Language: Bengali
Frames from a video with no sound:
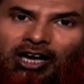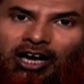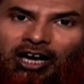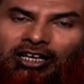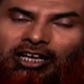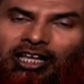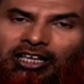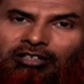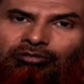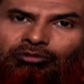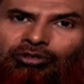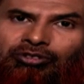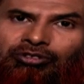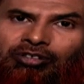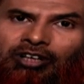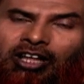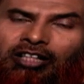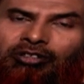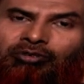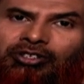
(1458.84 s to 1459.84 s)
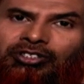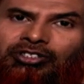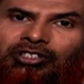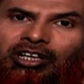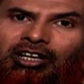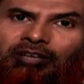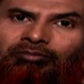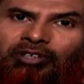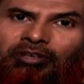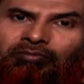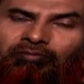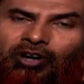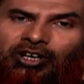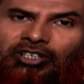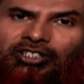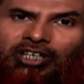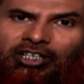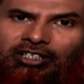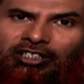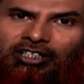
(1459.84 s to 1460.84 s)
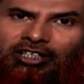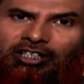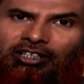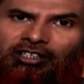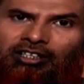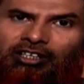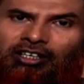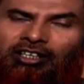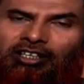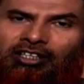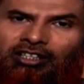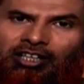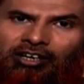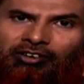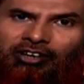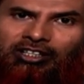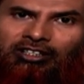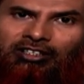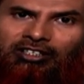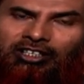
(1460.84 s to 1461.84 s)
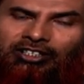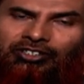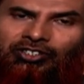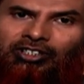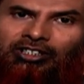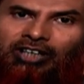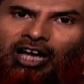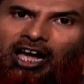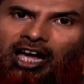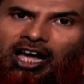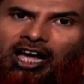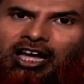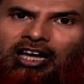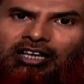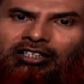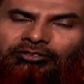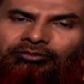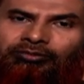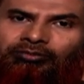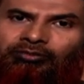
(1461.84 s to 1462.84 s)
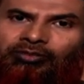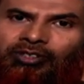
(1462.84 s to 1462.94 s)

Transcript: আম্বিয়া আলহিমুসাল্লাত ওয়াসাল্লাম কি পয়সা নিয়ে দাওয়াত দিয়েছেন হ্যাঁ